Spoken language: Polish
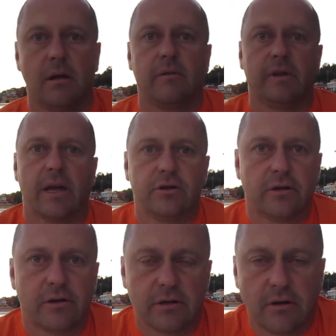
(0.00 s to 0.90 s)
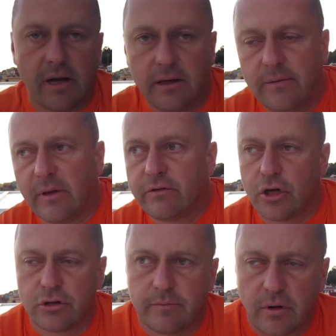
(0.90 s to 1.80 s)
Witajcie drodzy kochani. W
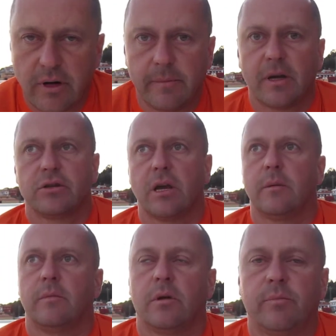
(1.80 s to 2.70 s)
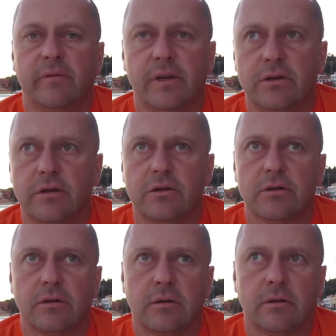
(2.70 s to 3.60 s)
dzisiejszym programie chciałem
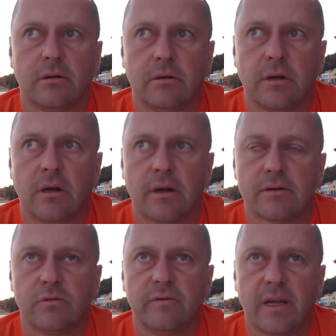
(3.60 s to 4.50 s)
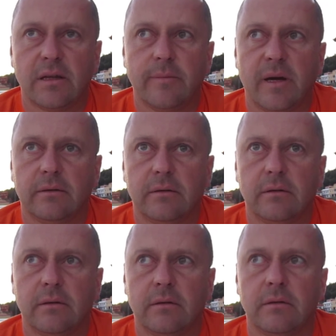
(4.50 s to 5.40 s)
opowiedzieć y, kilka słów na temat
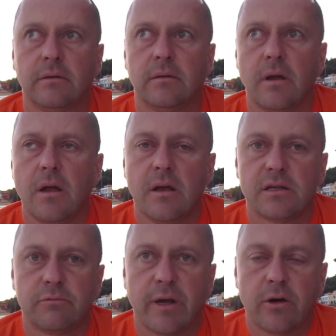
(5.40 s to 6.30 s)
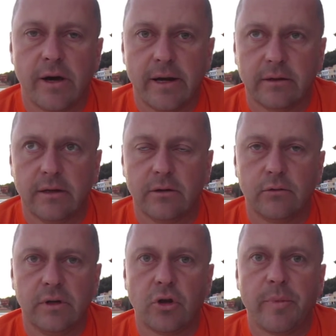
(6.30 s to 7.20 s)
y, złego
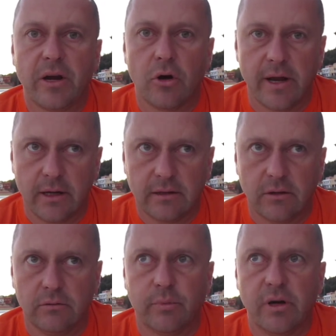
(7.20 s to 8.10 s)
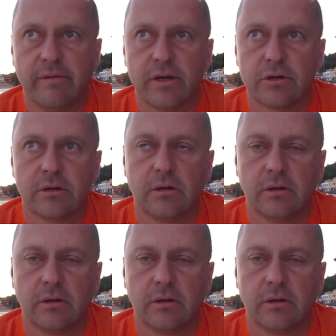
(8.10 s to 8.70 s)
charakteru i dobrego charakteru, ponieważ y,